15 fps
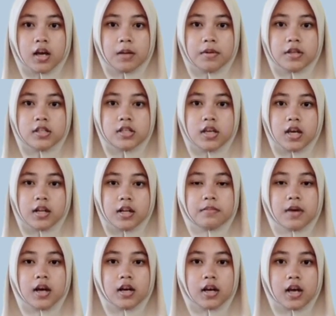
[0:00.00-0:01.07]

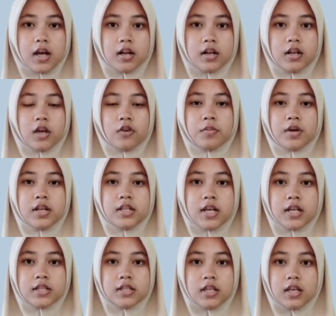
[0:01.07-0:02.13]
kebencian, bahkan
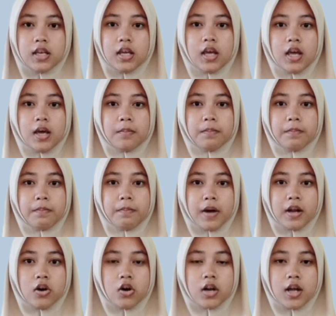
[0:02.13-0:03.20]
dehumanisasi
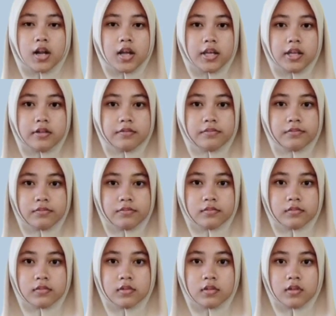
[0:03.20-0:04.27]
pada orang lain
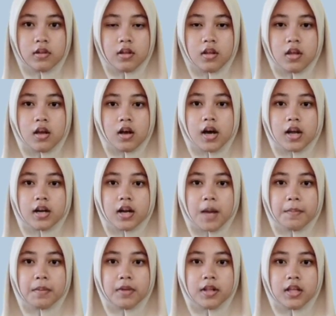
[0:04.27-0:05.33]
karena
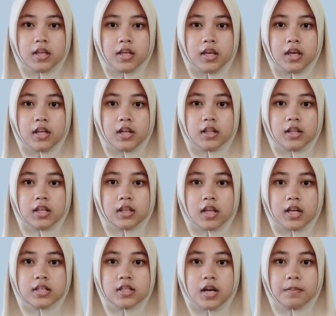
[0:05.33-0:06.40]
memiliki
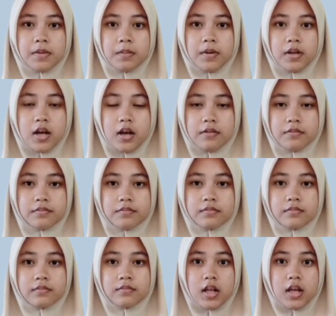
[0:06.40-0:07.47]
identitas yang berbeda.
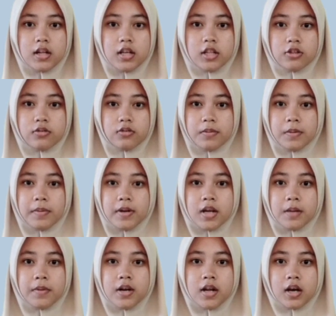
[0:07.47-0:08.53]
Selain itu,
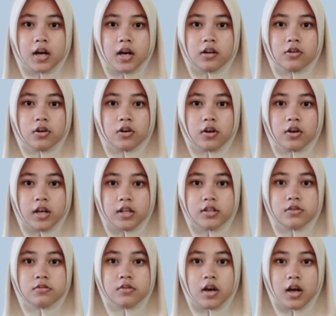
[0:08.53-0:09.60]
membeda-bedakan golongan
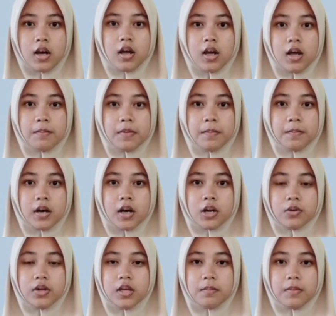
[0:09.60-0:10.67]
juga
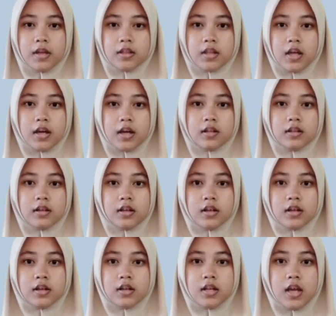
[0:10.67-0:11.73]
mempengaruhi mental
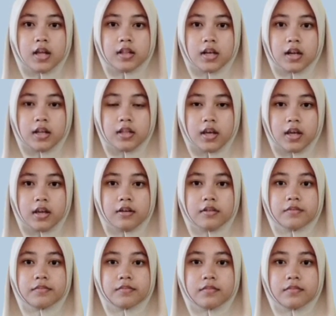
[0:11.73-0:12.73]
di antaranya